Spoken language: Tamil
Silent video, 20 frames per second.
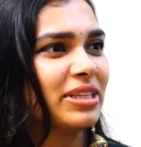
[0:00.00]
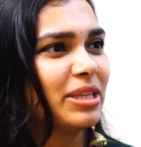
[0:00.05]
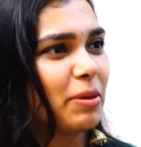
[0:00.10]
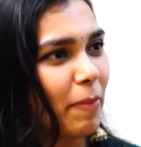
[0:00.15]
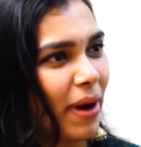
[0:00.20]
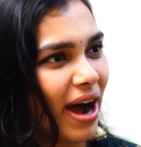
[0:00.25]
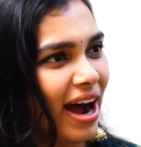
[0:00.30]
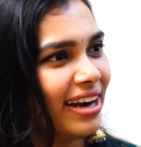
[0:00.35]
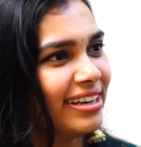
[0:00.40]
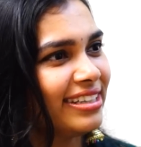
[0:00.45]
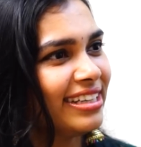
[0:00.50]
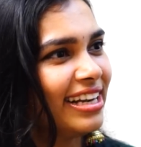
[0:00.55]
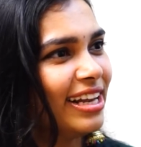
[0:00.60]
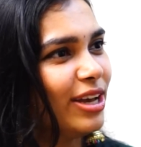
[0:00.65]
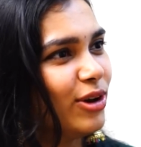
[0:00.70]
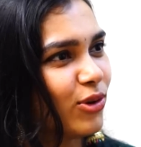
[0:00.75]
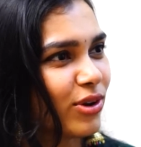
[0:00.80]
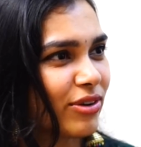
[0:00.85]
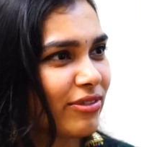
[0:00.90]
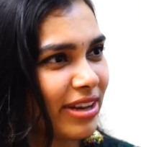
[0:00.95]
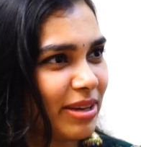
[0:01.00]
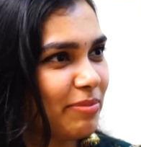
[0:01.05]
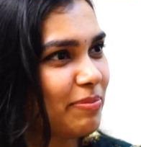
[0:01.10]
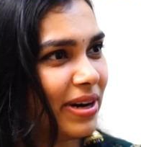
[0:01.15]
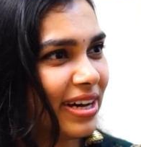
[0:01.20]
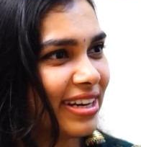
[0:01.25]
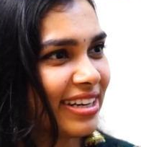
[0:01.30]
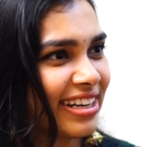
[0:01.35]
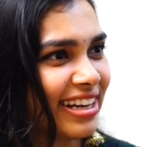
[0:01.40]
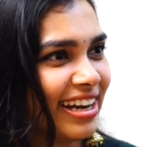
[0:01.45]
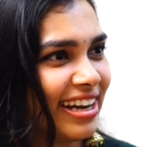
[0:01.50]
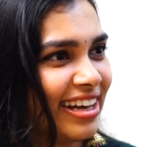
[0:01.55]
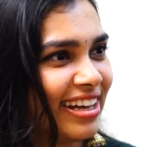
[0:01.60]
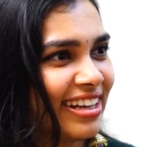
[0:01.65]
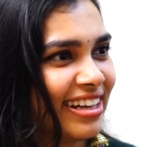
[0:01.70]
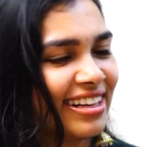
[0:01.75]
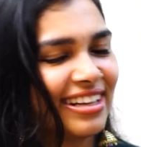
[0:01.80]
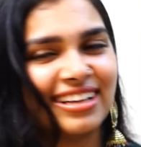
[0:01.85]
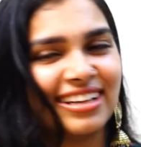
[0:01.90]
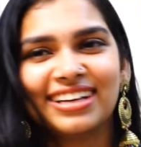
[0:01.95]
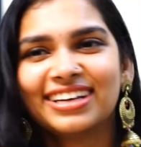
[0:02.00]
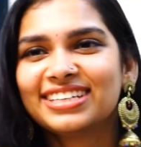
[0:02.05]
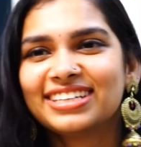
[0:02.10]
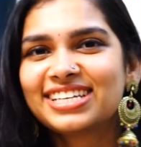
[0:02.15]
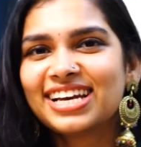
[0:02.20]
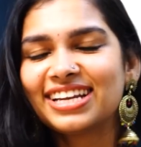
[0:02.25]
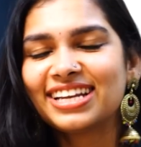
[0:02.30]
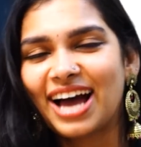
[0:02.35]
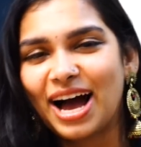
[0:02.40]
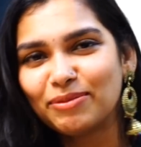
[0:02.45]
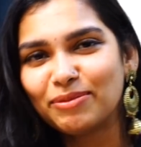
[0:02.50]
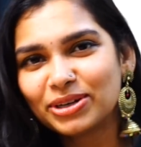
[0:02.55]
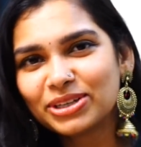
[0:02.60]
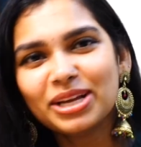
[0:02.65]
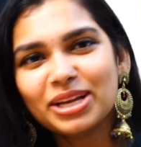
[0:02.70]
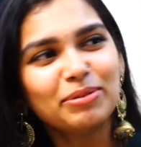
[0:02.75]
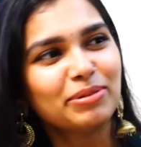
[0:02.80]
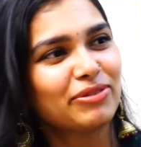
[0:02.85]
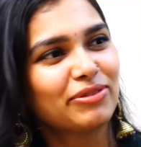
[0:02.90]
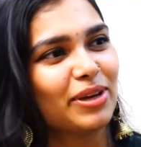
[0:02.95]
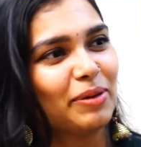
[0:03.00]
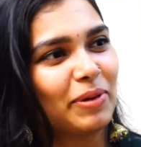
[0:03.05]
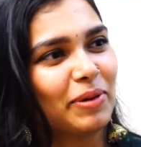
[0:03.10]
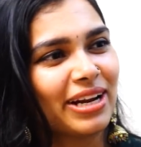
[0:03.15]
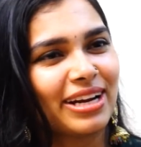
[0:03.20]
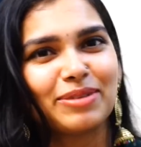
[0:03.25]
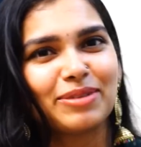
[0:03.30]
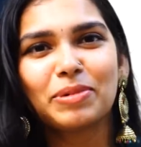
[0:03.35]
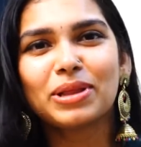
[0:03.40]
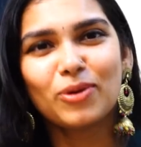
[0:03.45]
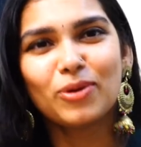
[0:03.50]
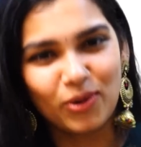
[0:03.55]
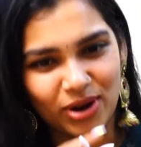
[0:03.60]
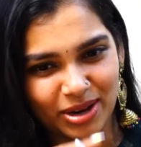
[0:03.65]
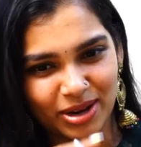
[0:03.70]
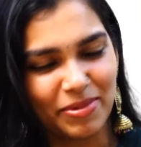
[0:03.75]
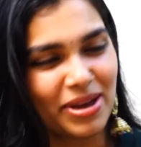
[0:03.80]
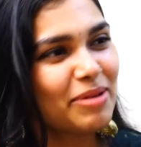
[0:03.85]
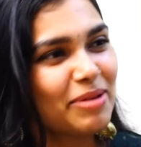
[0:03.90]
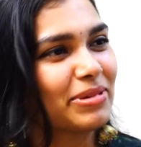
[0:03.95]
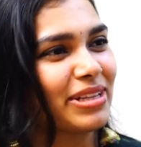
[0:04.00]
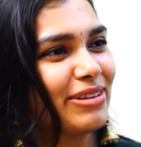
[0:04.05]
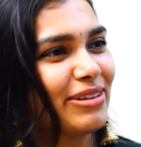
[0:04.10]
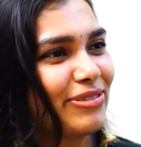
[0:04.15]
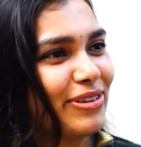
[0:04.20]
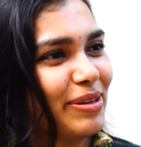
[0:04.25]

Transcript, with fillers: இந்த பாட்டிலே ஒரு வைப்பா இருக்குல்ல சே நான் மட்டும் தான் அப்படி ஃபீல் பண்ண உலகமே அப்படிதான்